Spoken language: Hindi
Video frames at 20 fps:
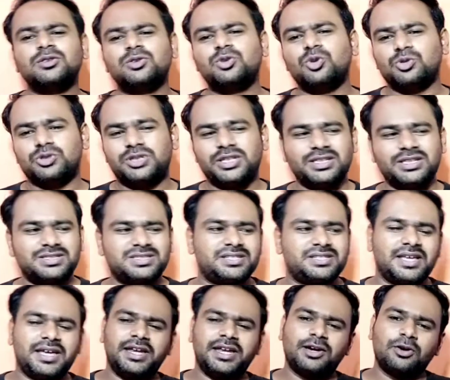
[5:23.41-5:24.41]
दो तीन
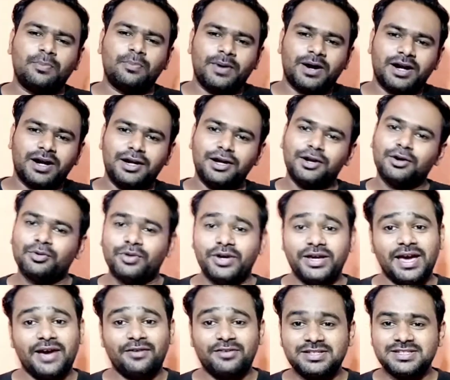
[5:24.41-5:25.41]
थेरी को पकड़ लो वही
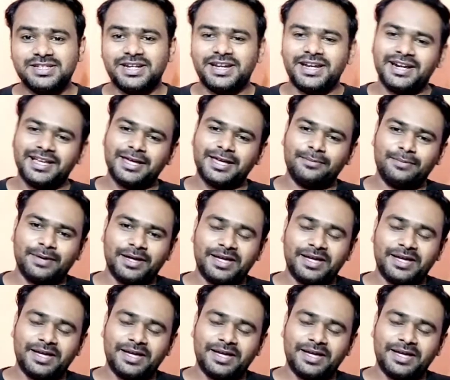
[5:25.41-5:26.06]
एवेंजर इन गेम